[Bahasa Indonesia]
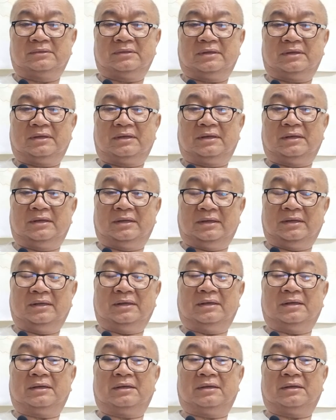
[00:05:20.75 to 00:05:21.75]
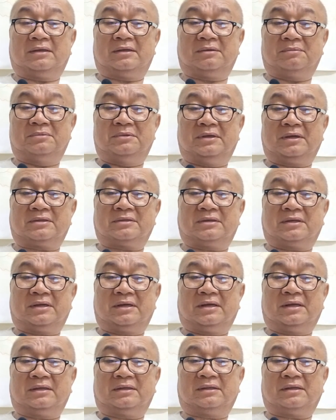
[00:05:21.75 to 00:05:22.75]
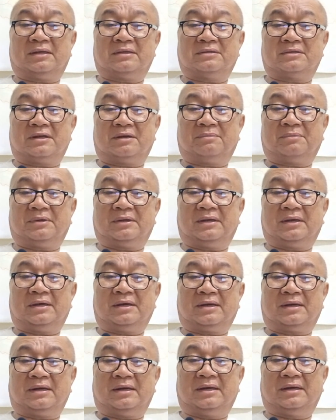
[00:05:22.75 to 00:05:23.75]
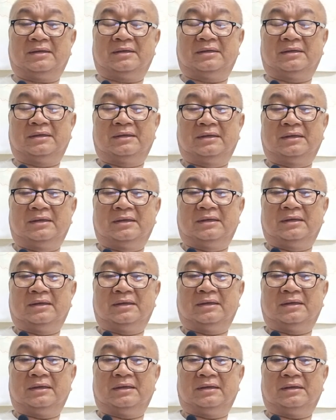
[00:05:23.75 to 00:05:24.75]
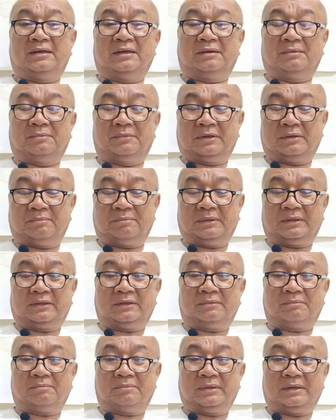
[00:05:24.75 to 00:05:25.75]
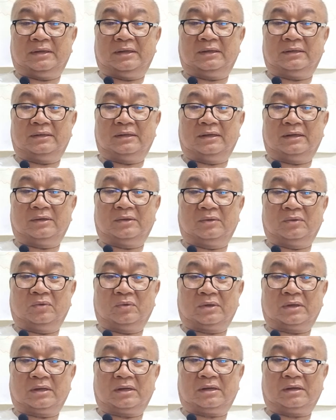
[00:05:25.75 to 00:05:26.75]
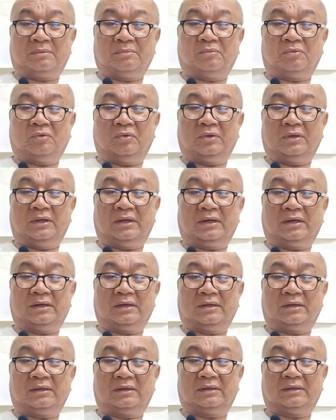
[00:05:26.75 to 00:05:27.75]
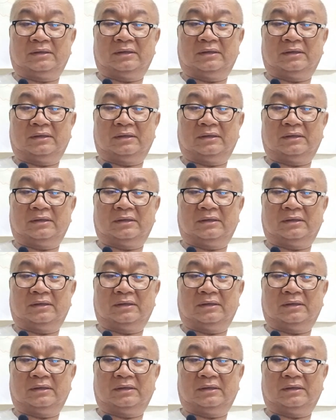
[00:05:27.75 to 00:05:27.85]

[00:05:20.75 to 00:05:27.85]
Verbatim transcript: Nah, ini kebijaksanaan Tan Sri Pandikar lah ya, dia mendapat tempat dan orang kampung yang